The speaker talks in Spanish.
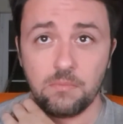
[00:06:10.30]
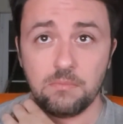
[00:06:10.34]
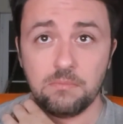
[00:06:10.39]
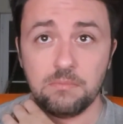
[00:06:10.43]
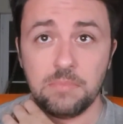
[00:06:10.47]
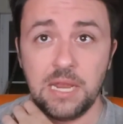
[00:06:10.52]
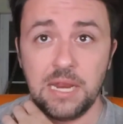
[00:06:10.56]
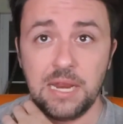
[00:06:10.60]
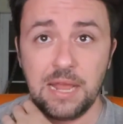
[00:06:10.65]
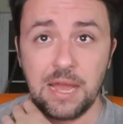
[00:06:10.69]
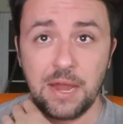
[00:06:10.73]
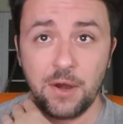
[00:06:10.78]

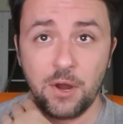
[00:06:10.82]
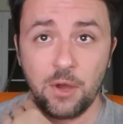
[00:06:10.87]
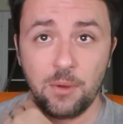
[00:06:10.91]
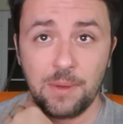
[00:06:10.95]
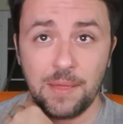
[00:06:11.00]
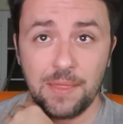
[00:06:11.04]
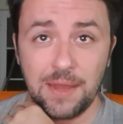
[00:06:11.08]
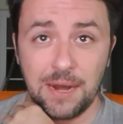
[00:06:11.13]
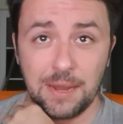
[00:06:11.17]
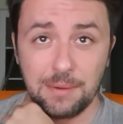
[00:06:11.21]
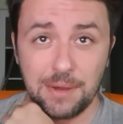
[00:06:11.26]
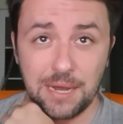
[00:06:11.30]

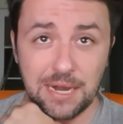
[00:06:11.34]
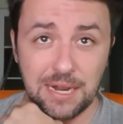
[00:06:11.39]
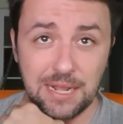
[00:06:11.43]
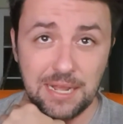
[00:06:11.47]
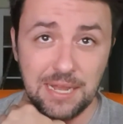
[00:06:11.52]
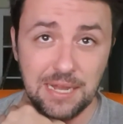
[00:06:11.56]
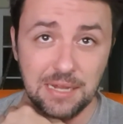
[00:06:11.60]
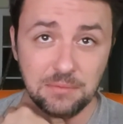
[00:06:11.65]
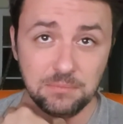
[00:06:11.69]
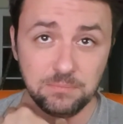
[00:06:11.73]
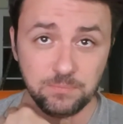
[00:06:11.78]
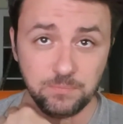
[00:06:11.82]
Villanova de la
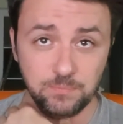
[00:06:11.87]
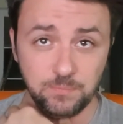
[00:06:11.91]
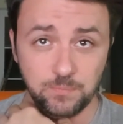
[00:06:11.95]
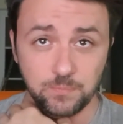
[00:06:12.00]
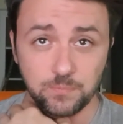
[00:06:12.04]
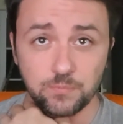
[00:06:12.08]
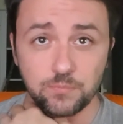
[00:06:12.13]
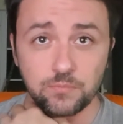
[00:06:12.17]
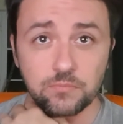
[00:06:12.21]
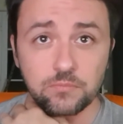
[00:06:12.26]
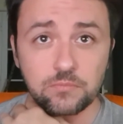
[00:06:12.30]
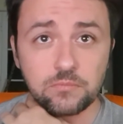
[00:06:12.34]
Barca,
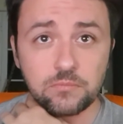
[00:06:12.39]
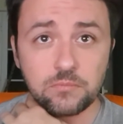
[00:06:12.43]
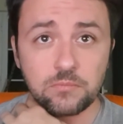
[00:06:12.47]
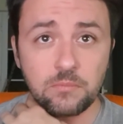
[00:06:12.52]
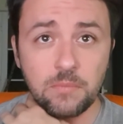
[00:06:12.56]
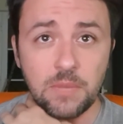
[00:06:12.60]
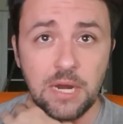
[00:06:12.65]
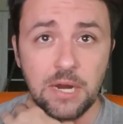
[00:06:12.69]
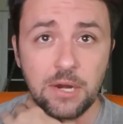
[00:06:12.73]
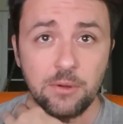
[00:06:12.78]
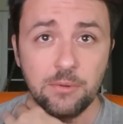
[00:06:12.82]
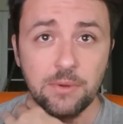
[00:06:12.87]

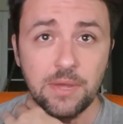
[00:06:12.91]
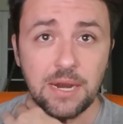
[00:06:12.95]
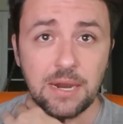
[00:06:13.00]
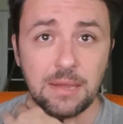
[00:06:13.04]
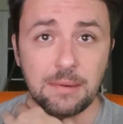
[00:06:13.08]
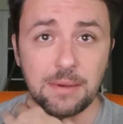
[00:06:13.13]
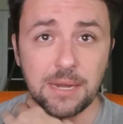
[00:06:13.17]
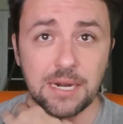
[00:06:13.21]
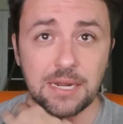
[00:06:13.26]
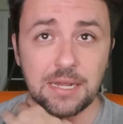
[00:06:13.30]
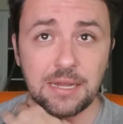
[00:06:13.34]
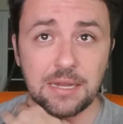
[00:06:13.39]
Villanova de la
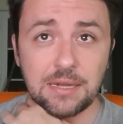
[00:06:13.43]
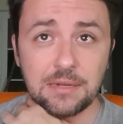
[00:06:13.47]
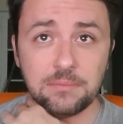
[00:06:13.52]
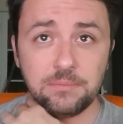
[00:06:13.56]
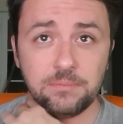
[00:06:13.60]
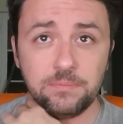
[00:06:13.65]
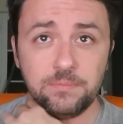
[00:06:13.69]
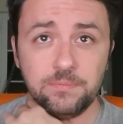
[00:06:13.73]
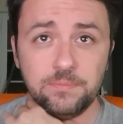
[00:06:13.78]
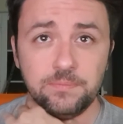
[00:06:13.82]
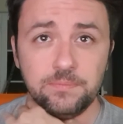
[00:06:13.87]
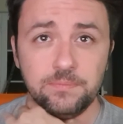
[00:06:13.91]

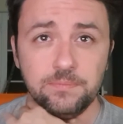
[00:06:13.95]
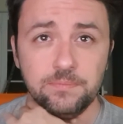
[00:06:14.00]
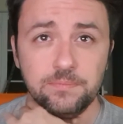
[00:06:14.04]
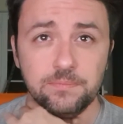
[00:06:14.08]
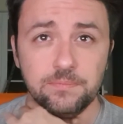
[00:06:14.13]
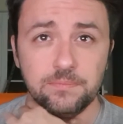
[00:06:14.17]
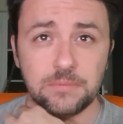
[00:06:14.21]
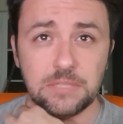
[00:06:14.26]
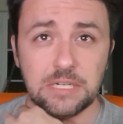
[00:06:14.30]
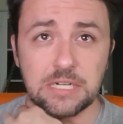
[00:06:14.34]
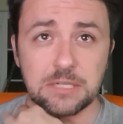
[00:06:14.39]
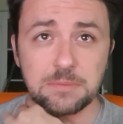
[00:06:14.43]
Barca,
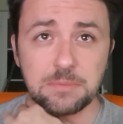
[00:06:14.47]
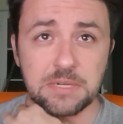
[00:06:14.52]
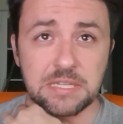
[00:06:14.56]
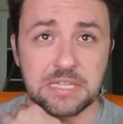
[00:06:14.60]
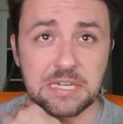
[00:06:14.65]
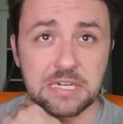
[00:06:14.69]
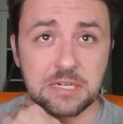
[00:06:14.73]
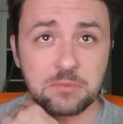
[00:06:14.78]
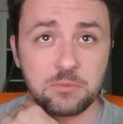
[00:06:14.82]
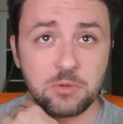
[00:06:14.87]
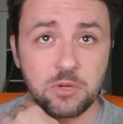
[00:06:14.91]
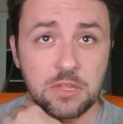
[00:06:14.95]
en las
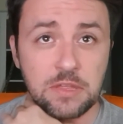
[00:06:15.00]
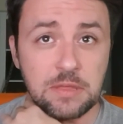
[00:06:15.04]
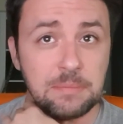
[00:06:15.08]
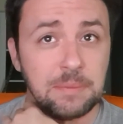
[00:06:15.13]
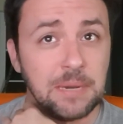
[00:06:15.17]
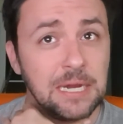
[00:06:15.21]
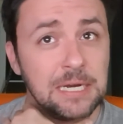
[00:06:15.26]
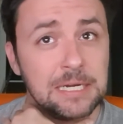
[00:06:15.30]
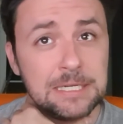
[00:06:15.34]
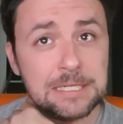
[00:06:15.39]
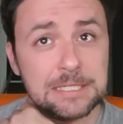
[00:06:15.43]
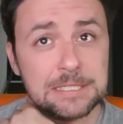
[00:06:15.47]
piscinas
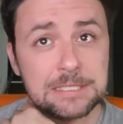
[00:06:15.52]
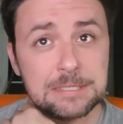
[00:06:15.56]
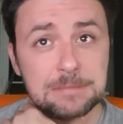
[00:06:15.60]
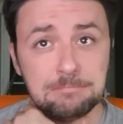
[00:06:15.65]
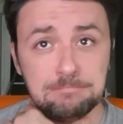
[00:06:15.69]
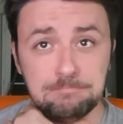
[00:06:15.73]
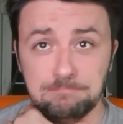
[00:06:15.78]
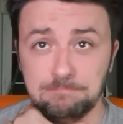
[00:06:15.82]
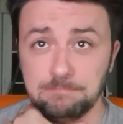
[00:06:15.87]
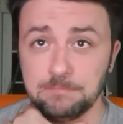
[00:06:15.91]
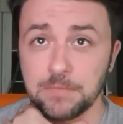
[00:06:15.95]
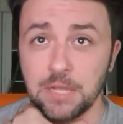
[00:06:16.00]
municipales,
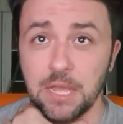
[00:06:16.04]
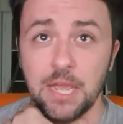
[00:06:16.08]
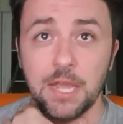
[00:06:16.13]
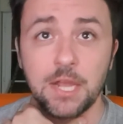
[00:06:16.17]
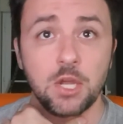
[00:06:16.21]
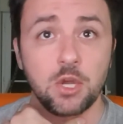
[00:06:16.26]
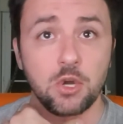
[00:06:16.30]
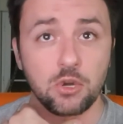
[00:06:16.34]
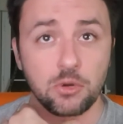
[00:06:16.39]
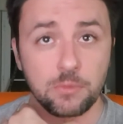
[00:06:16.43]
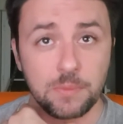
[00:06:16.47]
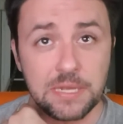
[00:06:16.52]
en
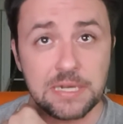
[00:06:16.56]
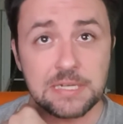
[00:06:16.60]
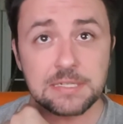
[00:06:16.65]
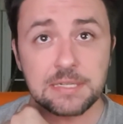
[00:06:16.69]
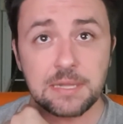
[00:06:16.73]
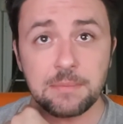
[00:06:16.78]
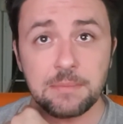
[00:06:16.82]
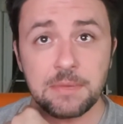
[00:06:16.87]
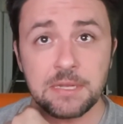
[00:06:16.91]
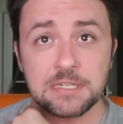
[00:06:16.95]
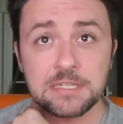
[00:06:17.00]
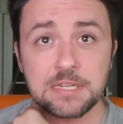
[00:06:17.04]
Corbins
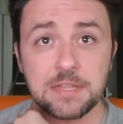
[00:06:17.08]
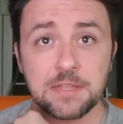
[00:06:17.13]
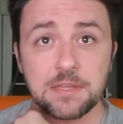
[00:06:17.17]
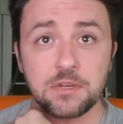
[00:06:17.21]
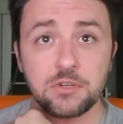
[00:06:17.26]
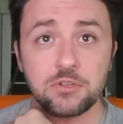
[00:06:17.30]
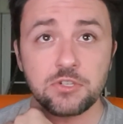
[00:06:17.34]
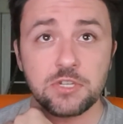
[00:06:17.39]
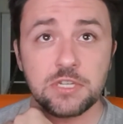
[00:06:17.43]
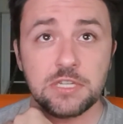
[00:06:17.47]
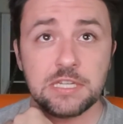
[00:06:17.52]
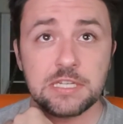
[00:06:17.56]
también se hacen
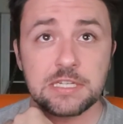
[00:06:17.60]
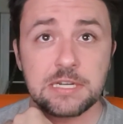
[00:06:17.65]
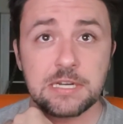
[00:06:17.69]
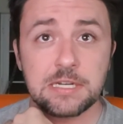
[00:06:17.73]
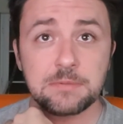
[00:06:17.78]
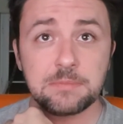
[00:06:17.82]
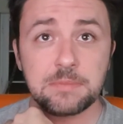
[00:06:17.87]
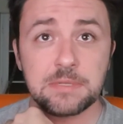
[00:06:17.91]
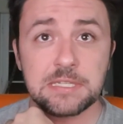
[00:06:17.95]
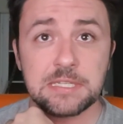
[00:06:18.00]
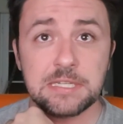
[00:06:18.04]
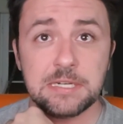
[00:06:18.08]
cositas en
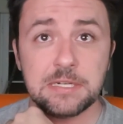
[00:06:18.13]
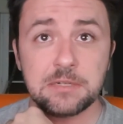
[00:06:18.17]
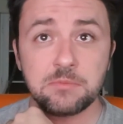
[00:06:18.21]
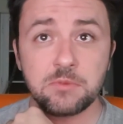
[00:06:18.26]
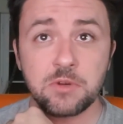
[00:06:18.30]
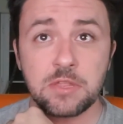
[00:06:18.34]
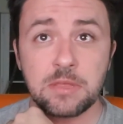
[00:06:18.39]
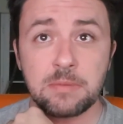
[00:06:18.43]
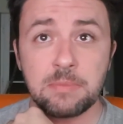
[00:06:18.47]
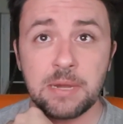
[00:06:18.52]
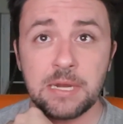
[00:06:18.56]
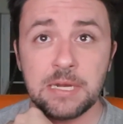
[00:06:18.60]
las piscinas
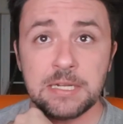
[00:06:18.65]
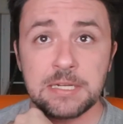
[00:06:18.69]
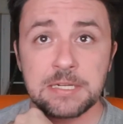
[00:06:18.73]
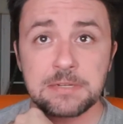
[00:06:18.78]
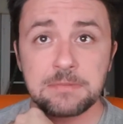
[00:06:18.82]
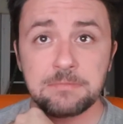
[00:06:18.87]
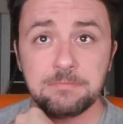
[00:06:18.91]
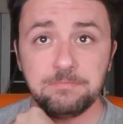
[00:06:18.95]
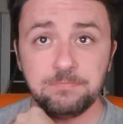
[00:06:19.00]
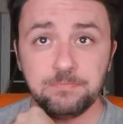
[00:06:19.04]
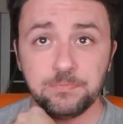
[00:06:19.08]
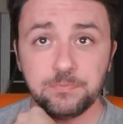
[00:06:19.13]

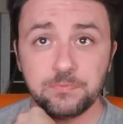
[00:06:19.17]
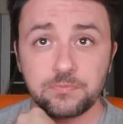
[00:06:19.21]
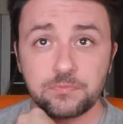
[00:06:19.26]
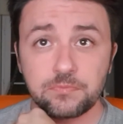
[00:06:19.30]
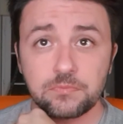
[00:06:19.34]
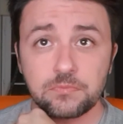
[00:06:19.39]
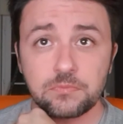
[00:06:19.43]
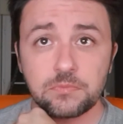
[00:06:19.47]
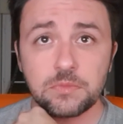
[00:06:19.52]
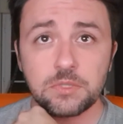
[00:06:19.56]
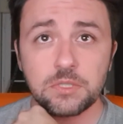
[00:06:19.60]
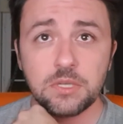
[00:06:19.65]
municipales,
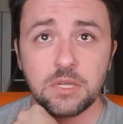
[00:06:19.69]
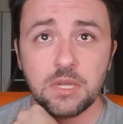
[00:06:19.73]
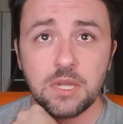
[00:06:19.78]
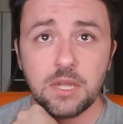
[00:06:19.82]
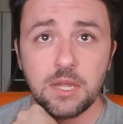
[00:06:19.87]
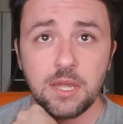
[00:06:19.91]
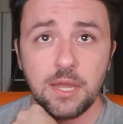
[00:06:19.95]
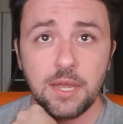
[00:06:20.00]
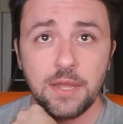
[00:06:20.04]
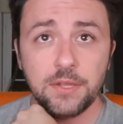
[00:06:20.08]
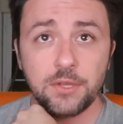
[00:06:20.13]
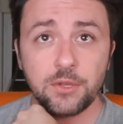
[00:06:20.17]

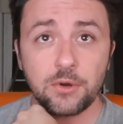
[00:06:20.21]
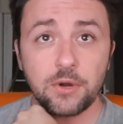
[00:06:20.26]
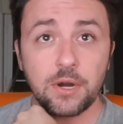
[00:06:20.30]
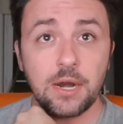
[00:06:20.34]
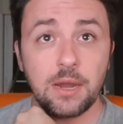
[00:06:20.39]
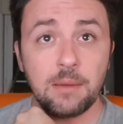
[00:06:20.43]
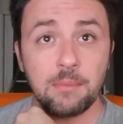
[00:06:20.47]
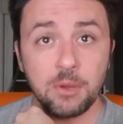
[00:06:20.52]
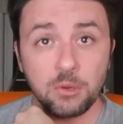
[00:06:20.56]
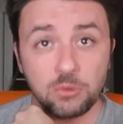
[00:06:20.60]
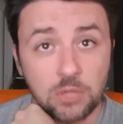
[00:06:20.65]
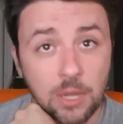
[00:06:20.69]
en
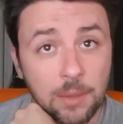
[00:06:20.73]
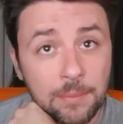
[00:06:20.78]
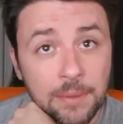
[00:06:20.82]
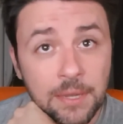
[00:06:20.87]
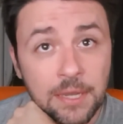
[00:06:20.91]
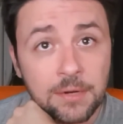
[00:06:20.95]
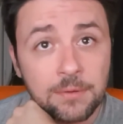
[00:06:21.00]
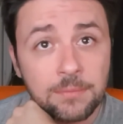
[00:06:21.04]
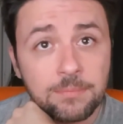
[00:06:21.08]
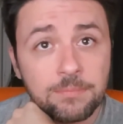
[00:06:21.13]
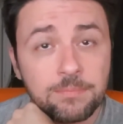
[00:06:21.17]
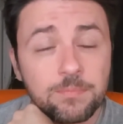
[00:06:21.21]
Torrelameu
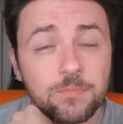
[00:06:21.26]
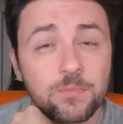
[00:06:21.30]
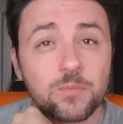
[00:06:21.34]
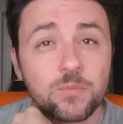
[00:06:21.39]
también,